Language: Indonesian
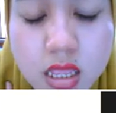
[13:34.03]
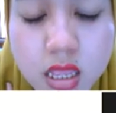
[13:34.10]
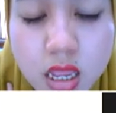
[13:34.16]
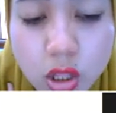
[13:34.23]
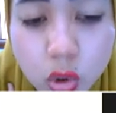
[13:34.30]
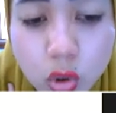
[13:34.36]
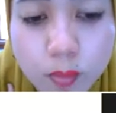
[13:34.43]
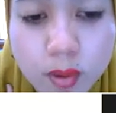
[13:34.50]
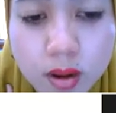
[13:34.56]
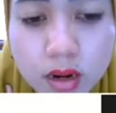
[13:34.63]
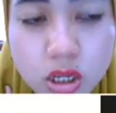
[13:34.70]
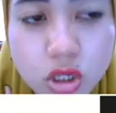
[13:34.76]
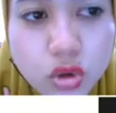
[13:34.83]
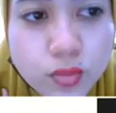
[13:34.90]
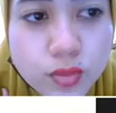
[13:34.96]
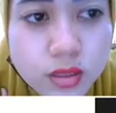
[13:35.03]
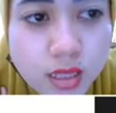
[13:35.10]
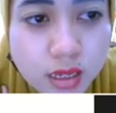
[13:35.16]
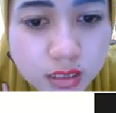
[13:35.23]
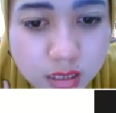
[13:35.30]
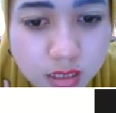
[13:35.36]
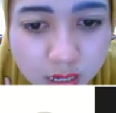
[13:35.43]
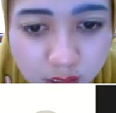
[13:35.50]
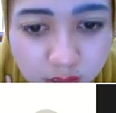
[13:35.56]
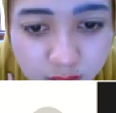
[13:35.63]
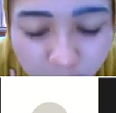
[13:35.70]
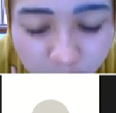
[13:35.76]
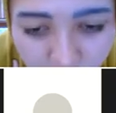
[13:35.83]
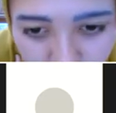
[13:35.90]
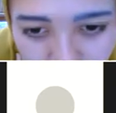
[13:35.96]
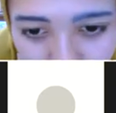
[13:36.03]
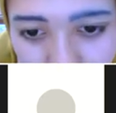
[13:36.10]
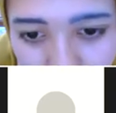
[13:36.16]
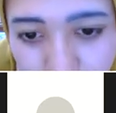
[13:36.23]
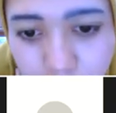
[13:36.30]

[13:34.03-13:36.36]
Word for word: yaitu pada substansi dasar